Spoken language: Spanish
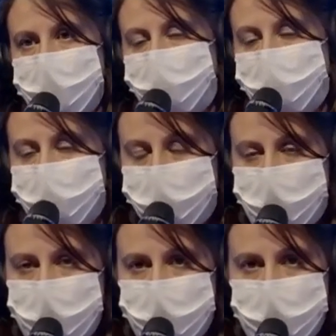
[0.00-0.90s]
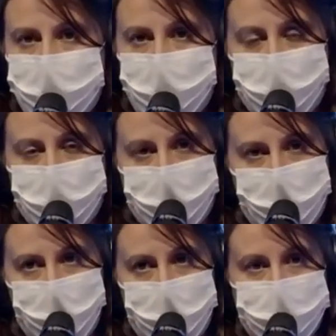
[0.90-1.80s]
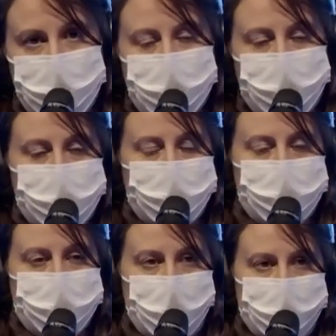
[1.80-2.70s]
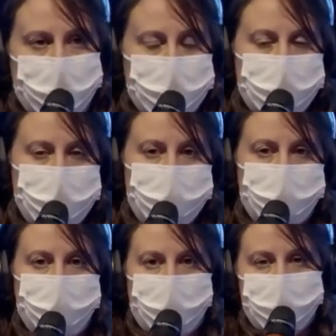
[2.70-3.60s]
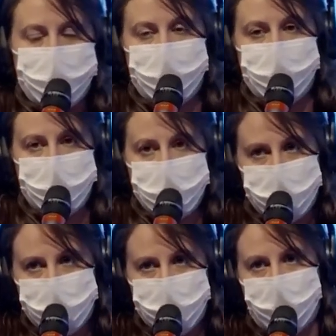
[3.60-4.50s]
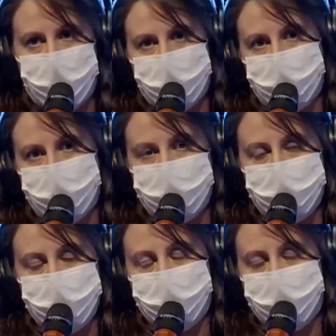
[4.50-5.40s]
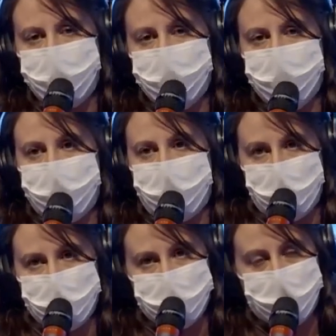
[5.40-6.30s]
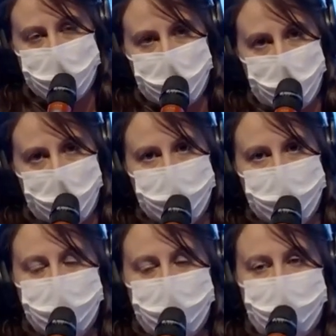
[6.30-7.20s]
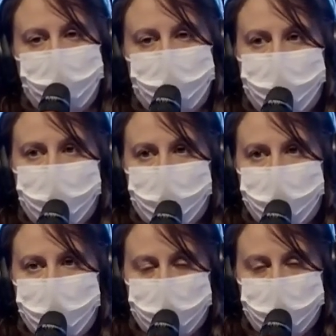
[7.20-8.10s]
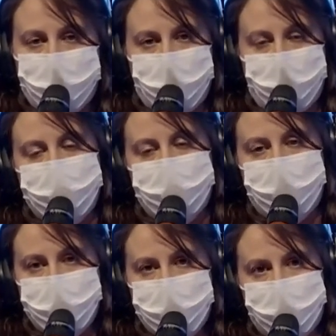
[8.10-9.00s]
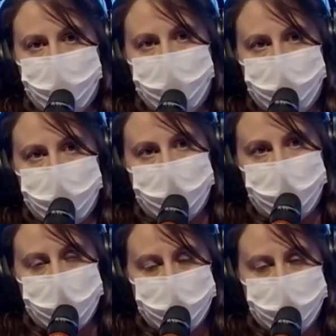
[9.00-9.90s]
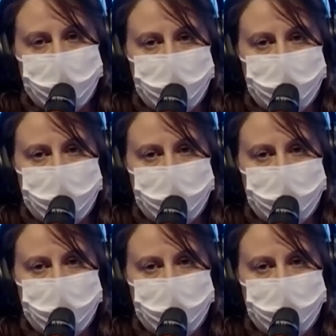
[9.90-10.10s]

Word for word: subrayar cada punto, los desafíos de la gestión, pero son alianzas muy buenas, buenos resultados. Hay números crecientes de visitas, de